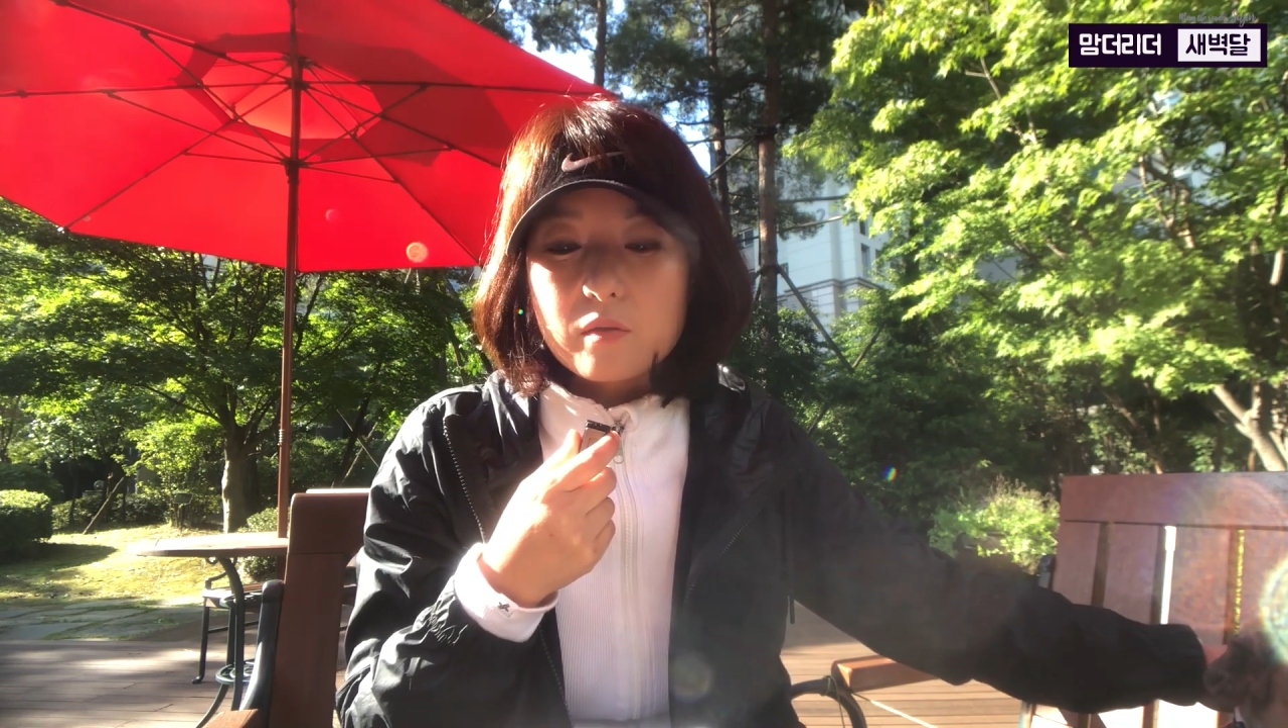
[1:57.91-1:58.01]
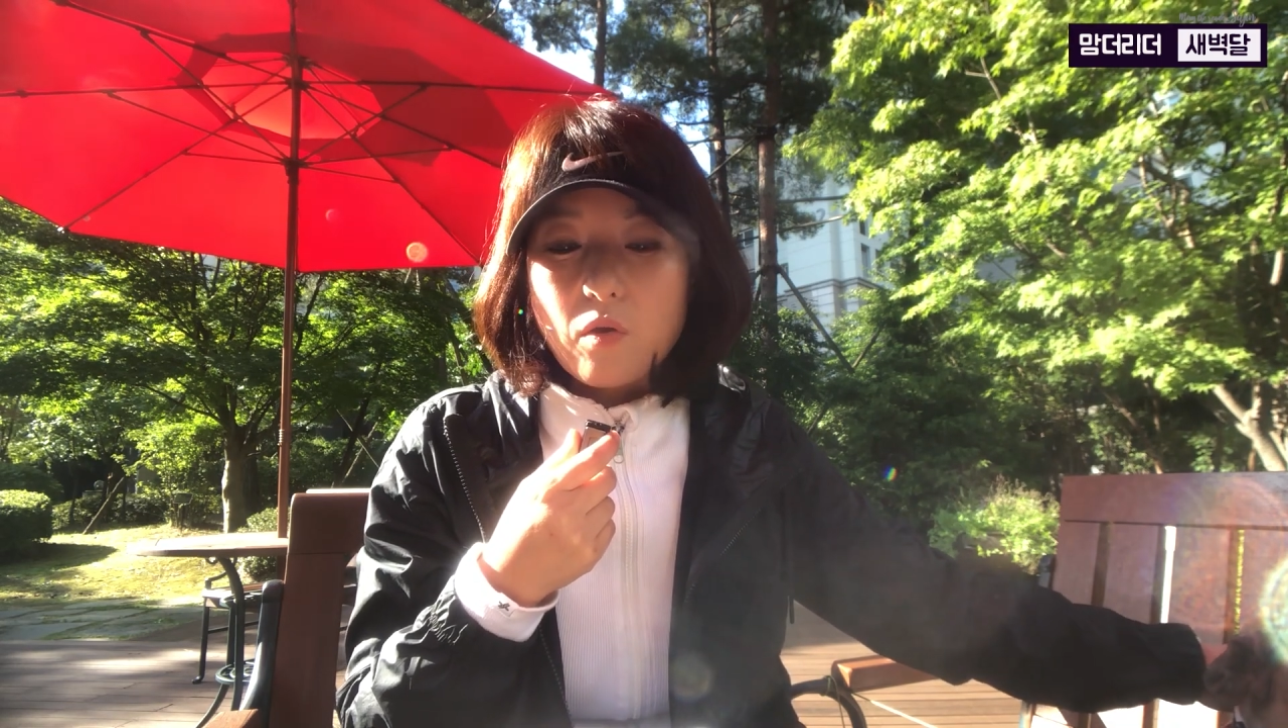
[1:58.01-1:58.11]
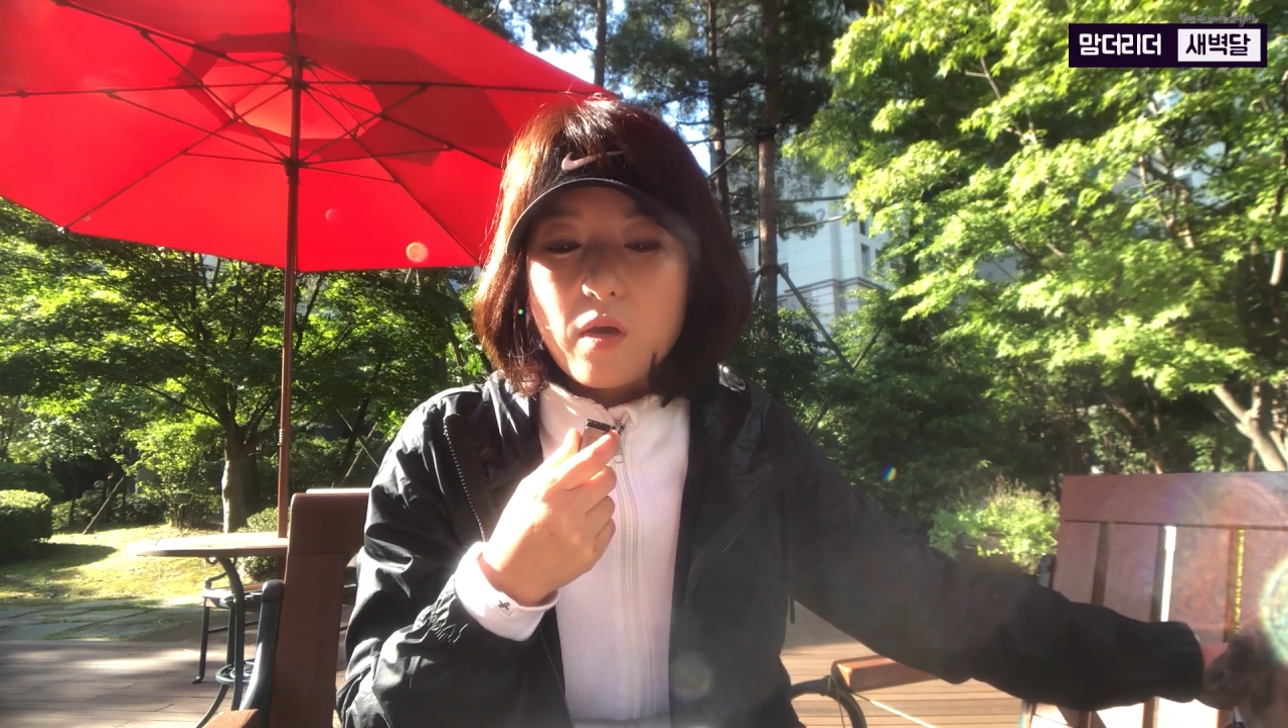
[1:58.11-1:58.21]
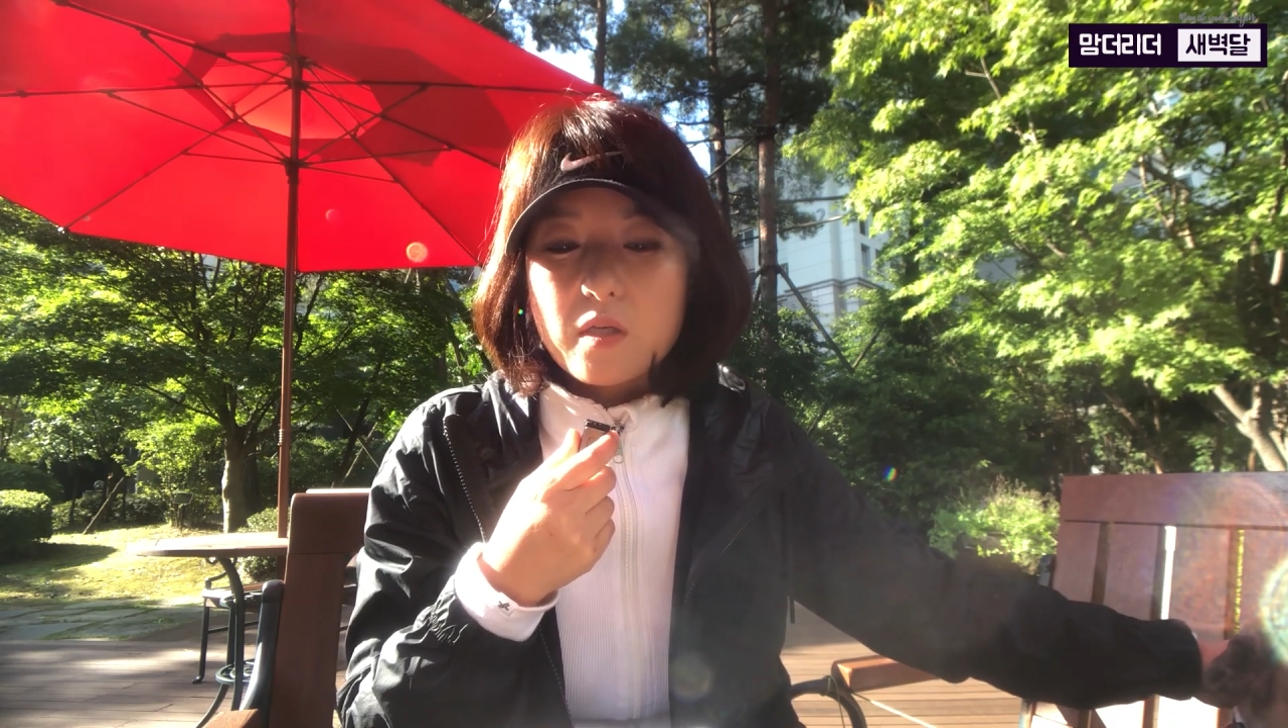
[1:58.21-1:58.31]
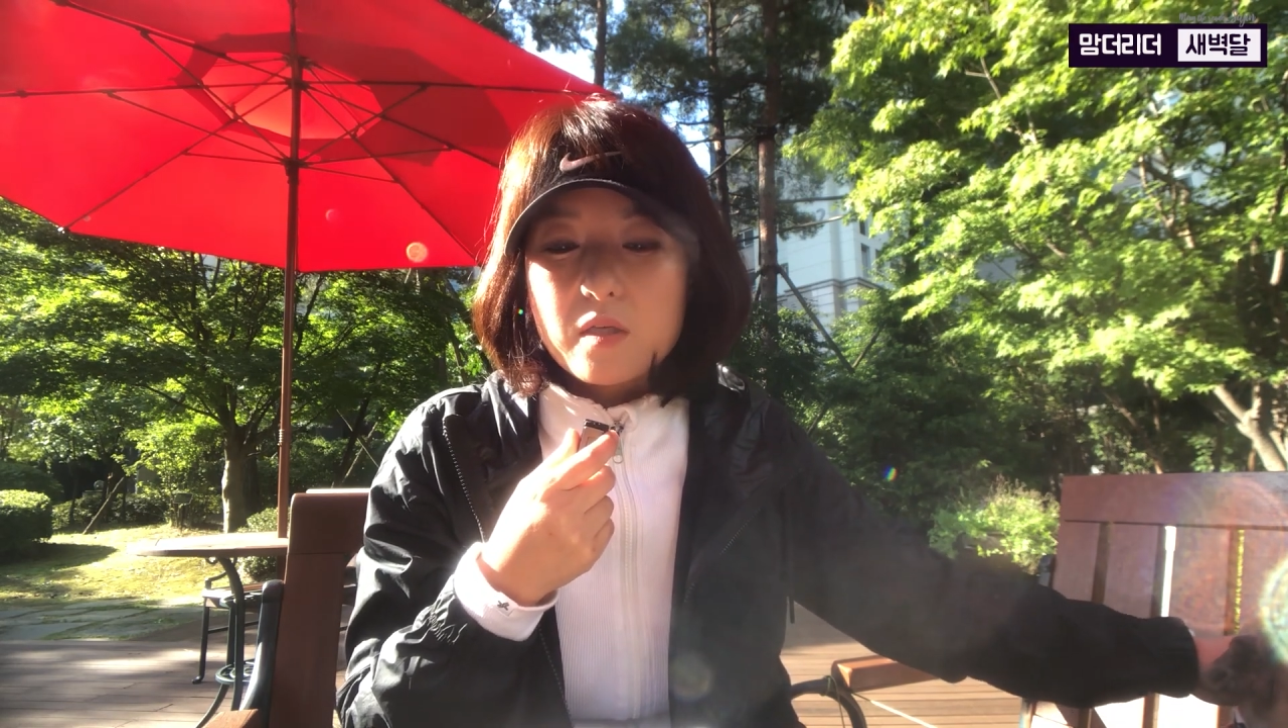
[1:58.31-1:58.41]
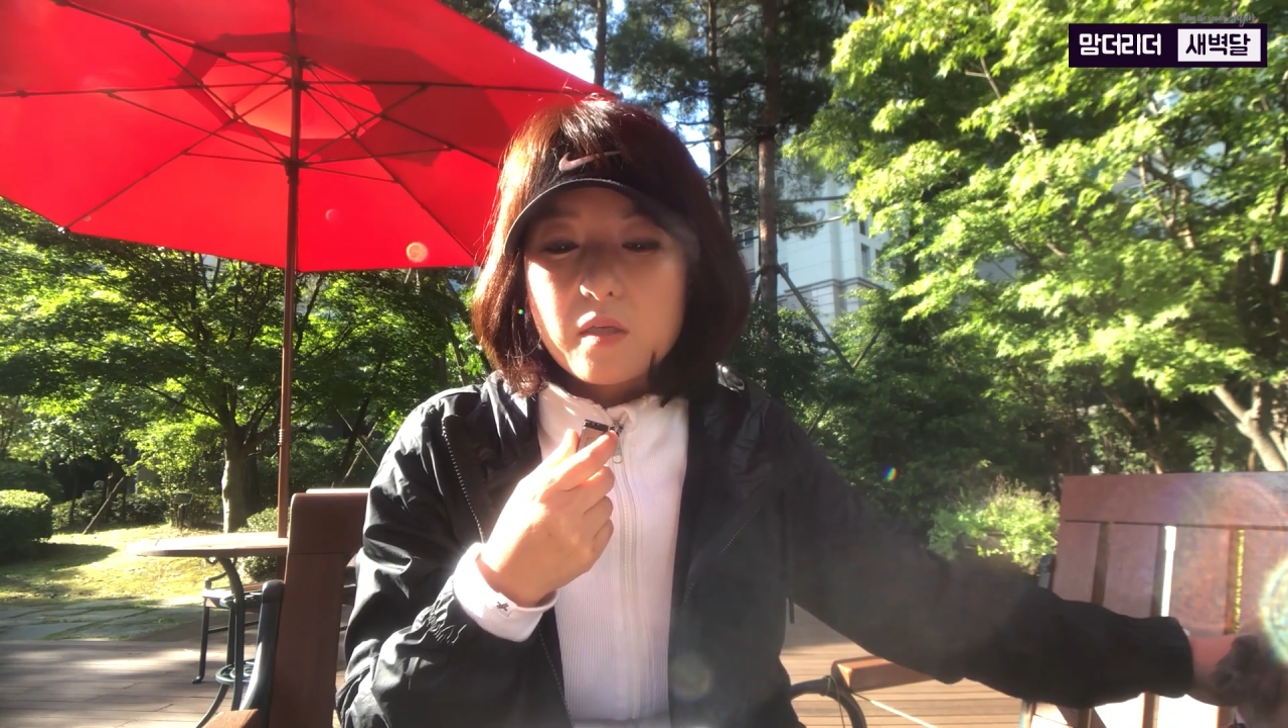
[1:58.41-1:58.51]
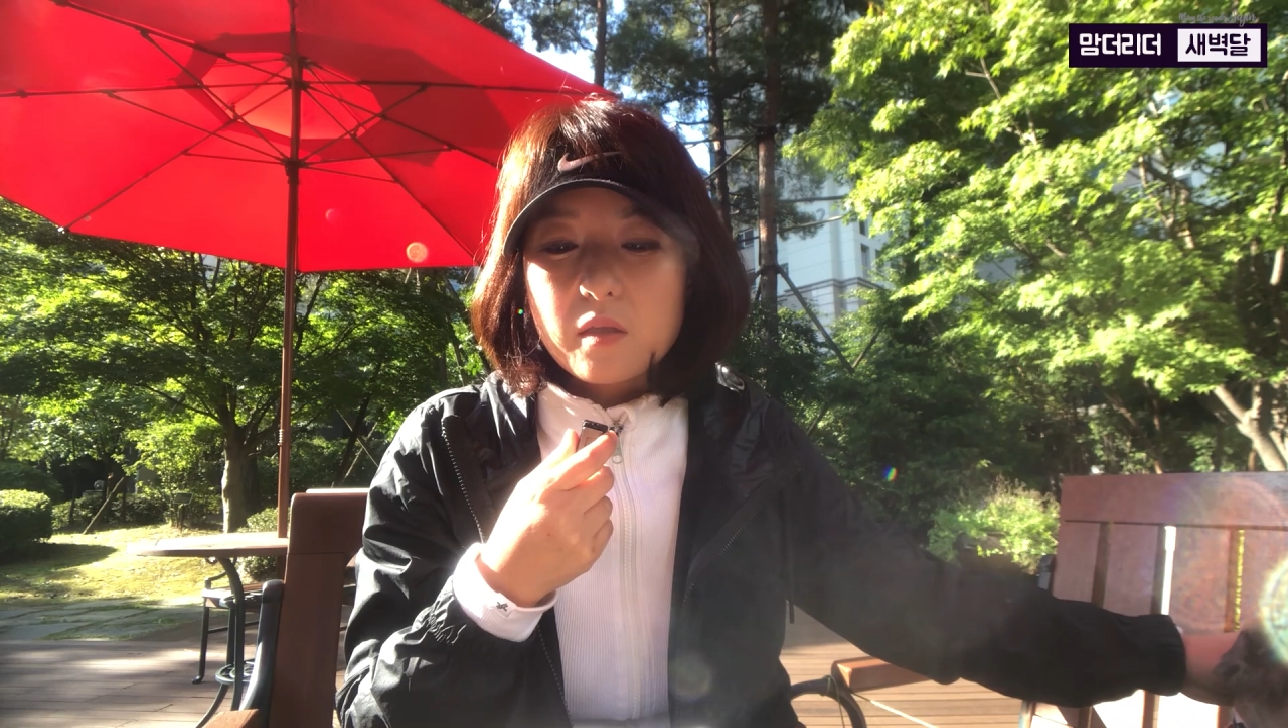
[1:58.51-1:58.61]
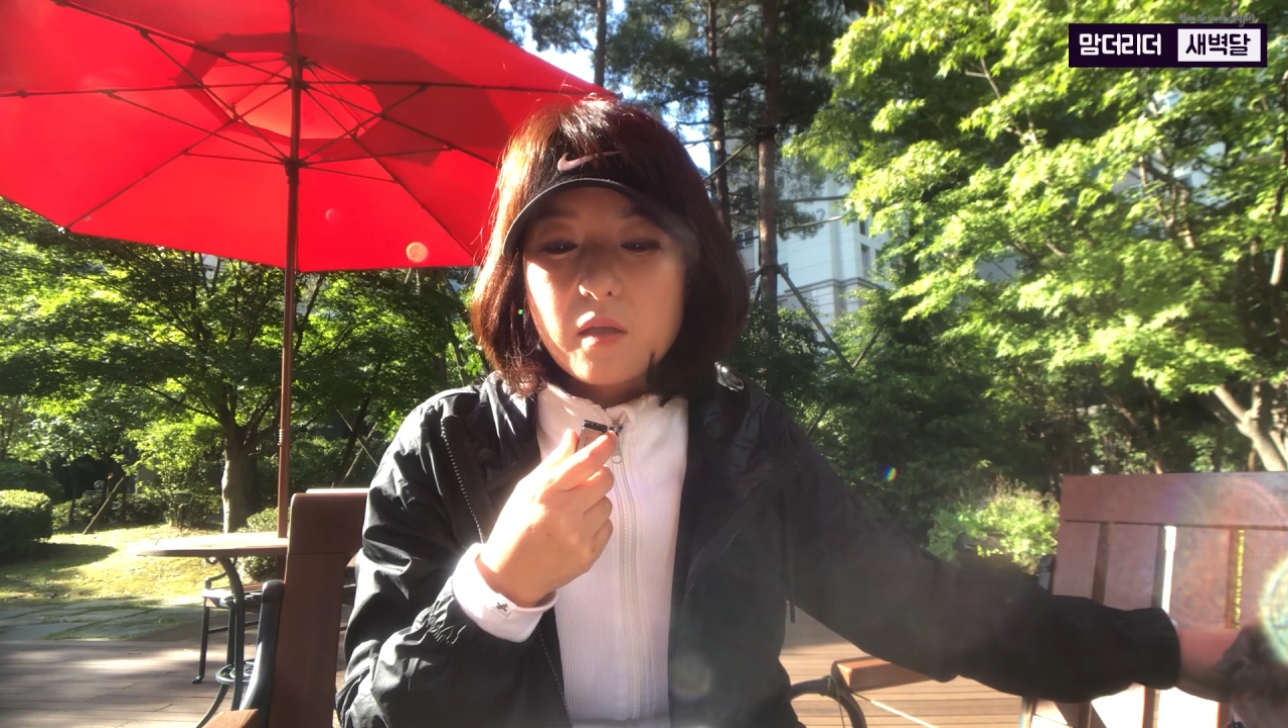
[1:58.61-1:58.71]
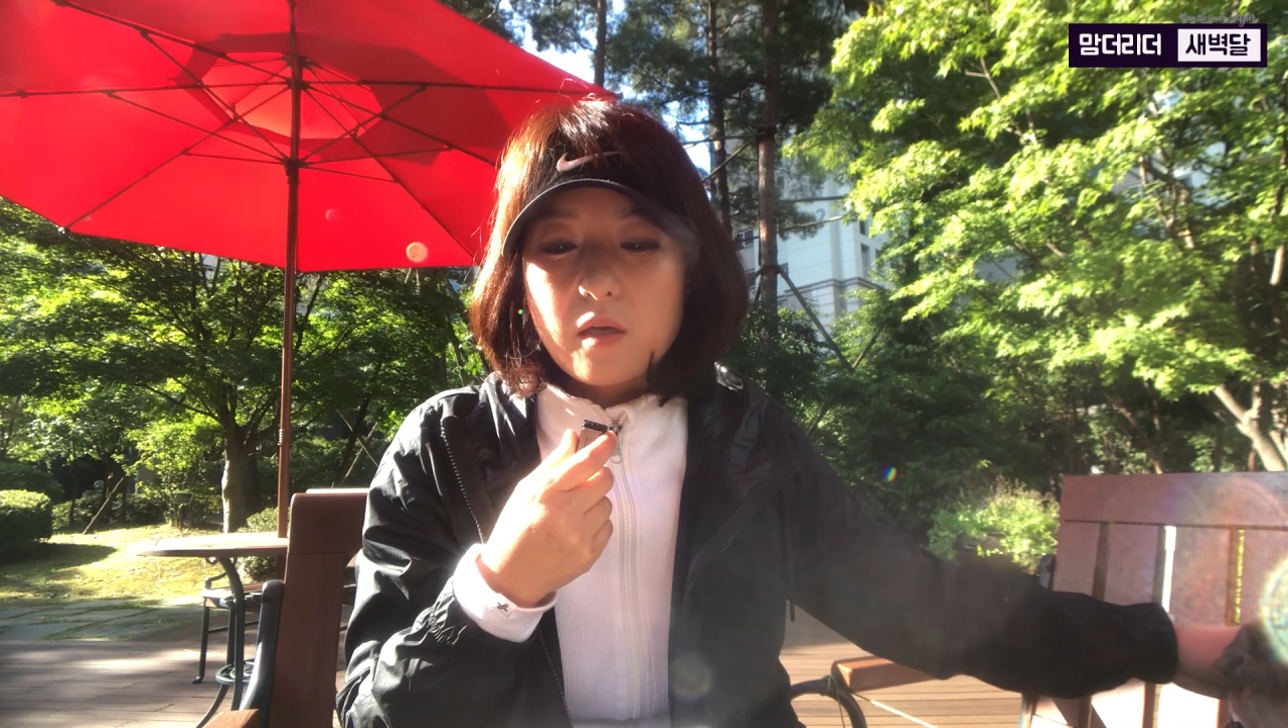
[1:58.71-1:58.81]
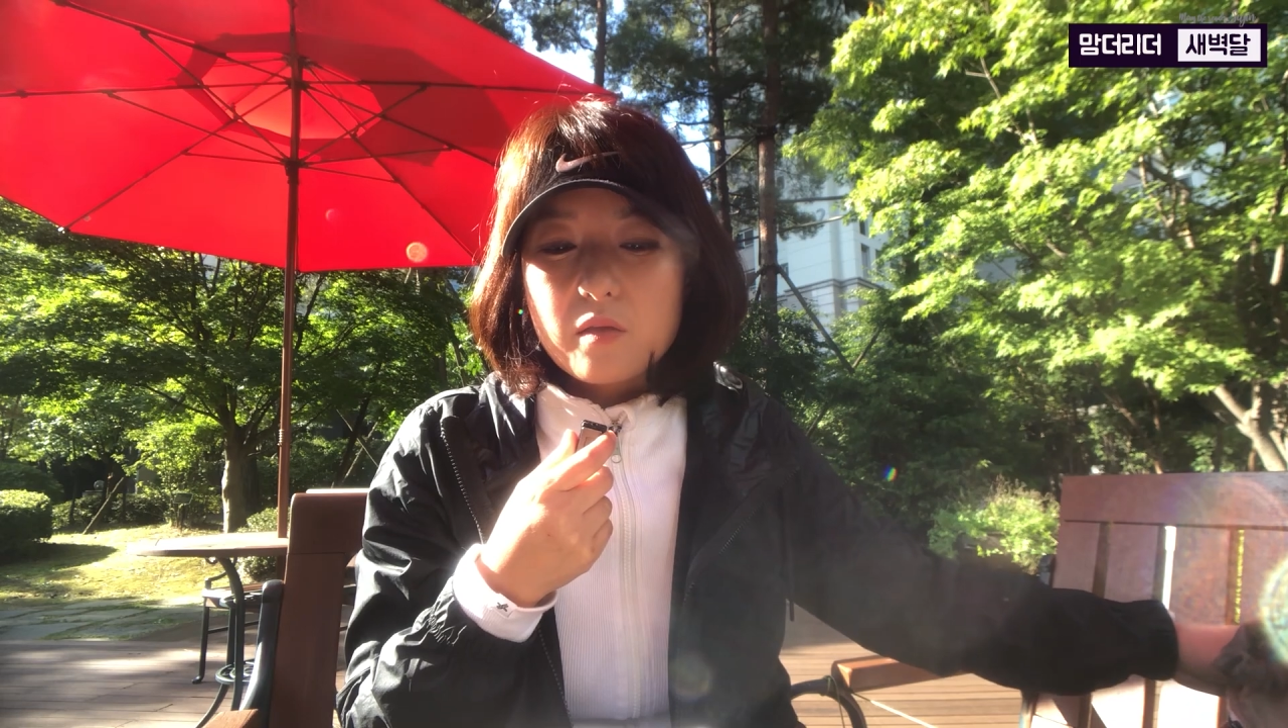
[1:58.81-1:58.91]
역할극을
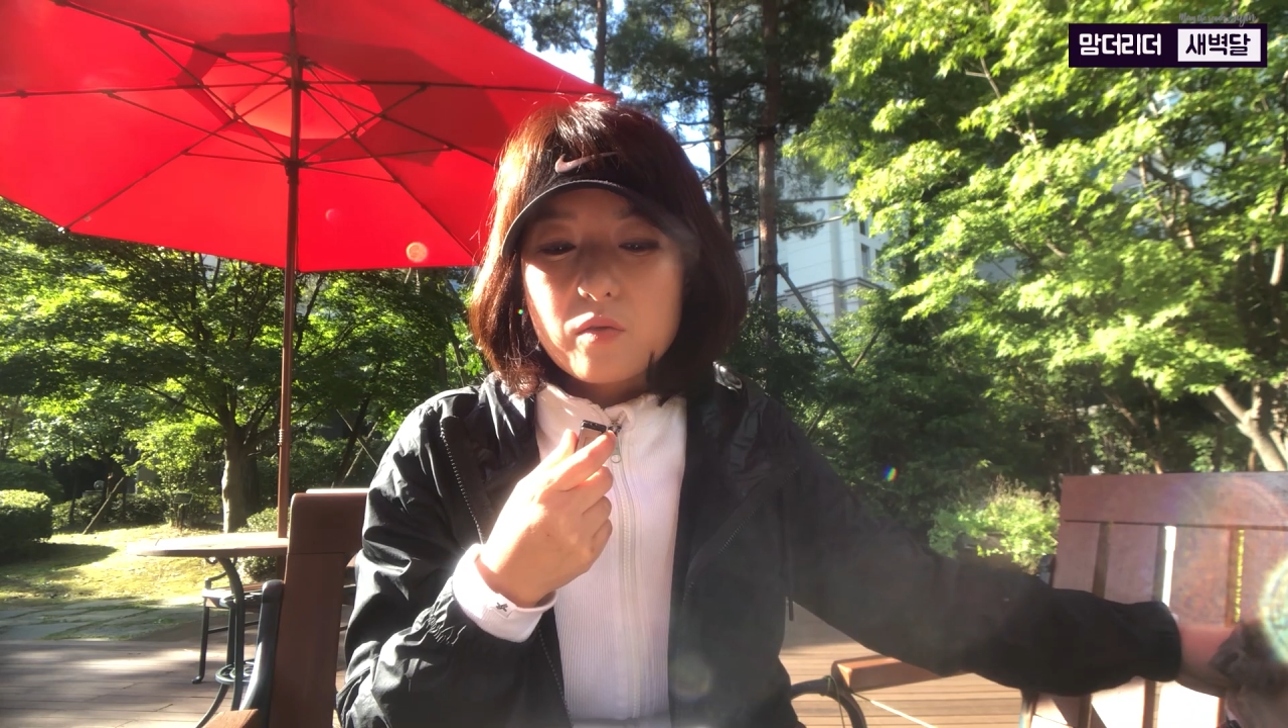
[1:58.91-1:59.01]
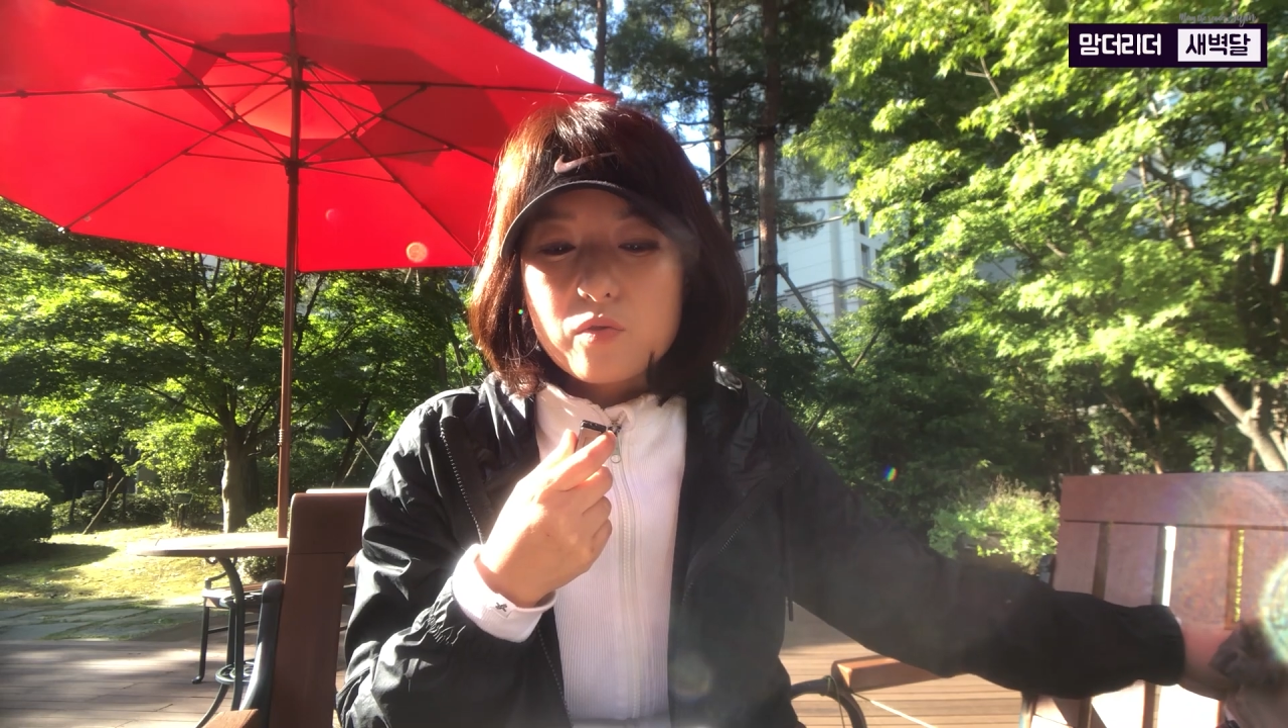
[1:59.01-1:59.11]
했다라는